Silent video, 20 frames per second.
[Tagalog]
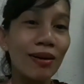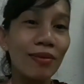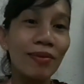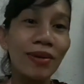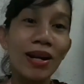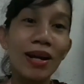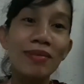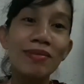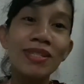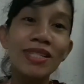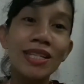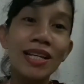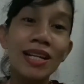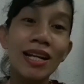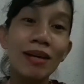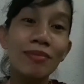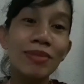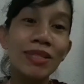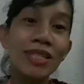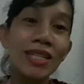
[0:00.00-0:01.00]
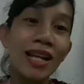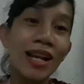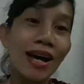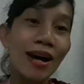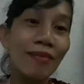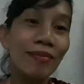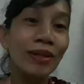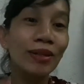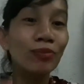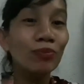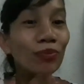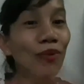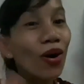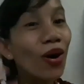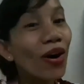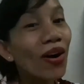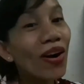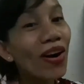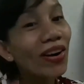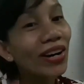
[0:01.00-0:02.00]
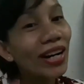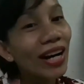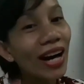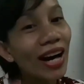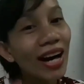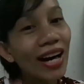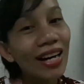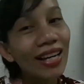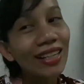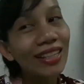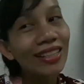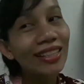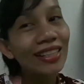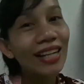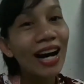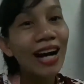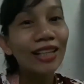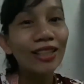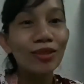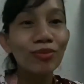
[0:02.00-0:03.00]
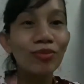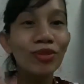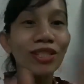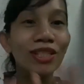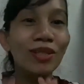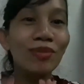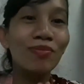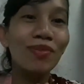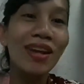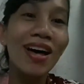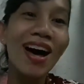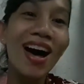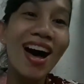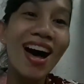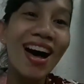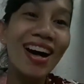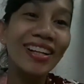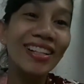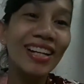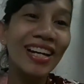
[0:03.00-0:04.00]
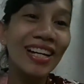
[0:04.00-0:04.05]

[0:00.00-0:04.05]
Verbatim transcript: maraming maraming salamat po kay Ate Mercy Vlog.